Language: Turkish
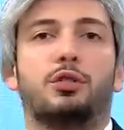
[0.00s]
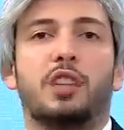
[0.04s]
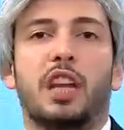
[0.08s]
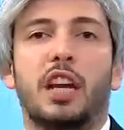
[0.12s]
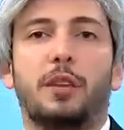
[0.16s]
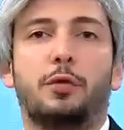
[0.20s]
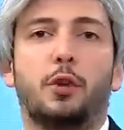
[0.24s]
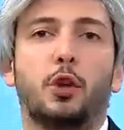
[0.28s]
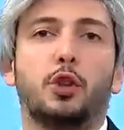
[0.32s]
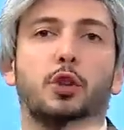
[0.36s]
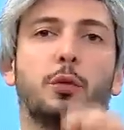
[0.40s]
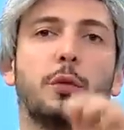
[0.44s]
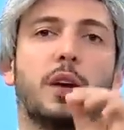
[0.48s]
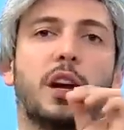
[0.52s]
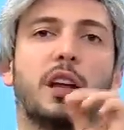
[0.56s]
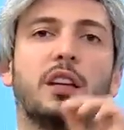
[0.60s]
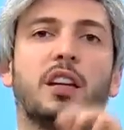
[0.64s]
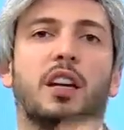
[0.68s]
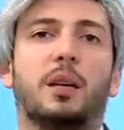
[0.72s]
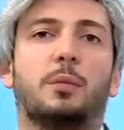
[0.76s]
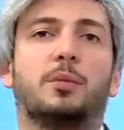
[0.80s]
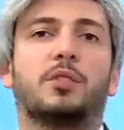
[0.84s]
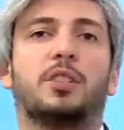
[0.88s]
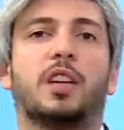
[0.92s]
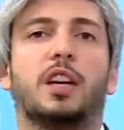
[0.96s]
Telefon
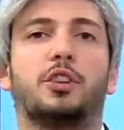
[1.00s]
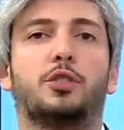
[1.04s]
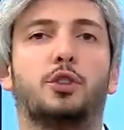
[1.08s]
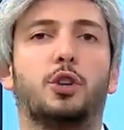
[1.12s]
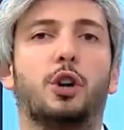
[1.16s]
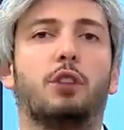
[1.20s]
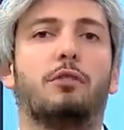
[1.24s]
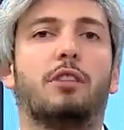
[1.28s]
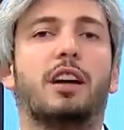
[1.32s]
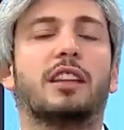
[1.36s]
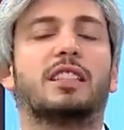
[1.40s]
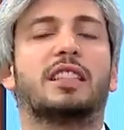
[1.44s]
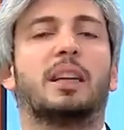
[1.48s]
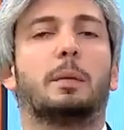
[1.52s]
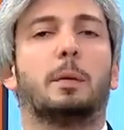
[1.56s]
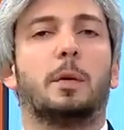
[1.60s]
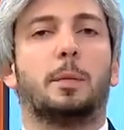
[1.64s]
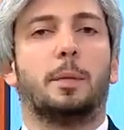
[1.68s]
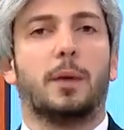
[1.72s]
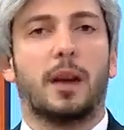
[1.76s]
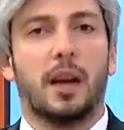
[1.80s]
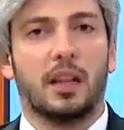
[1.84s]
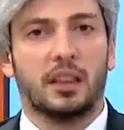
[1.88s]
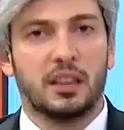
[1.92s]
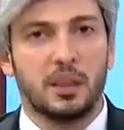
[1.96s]
numaralarımız geçiyor. WhatsApp
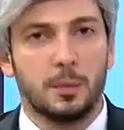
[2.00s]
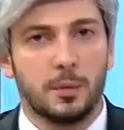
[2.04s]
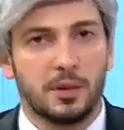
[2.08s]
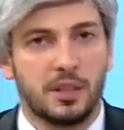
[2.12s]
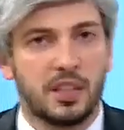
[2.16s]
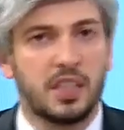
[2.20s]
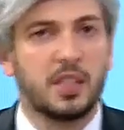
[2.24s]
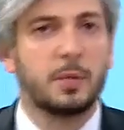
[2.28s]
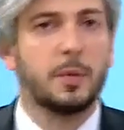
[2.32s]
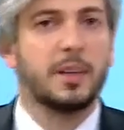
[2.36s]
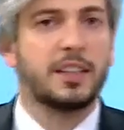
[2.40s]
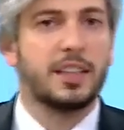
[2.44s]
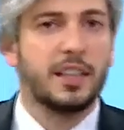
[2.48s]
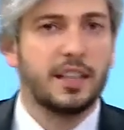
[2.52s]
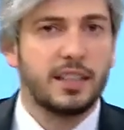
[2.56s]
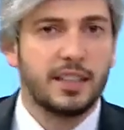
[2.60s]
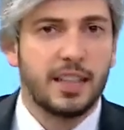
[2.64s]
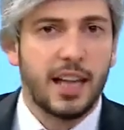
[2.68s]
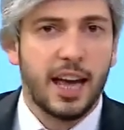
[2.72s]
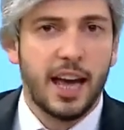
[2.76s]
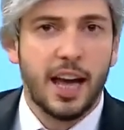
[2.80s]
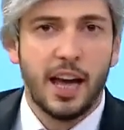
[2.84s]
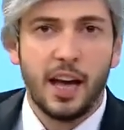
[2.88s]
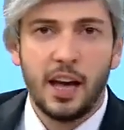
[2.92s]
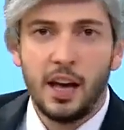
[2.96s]
ihbar hattımız
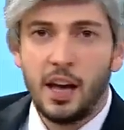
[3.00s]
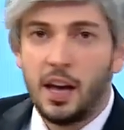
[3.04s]
hizmetinizde.